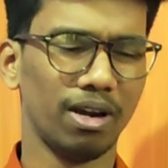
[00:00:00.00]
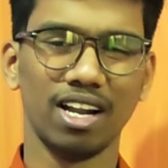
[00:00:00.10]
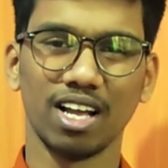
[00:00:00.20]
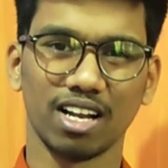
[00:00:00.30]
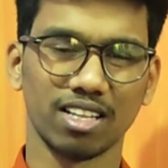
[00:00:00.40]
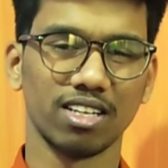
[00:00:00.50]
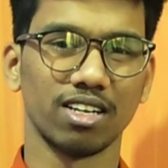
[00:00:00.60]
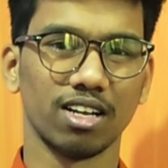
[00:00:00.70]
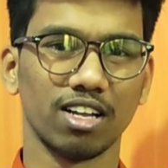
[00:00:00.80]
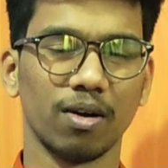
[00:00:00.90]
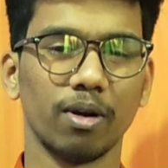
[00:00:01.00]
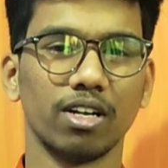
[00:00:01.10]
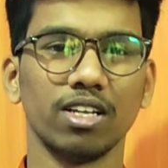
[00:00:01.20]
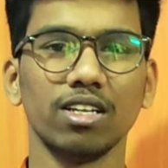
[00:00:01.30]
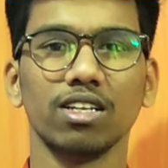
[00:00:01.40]
బిల్డ్ చేయాలి అర్థం కాదు
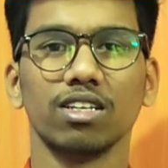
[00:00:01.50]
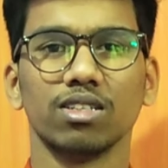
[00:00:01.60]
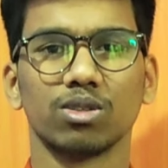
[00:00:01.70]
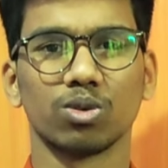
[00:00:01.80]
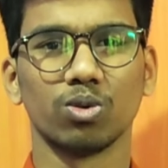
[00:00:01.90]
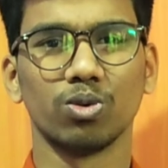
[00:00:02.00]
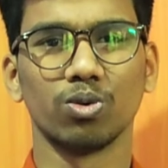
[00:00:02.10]
కాబట్టి సో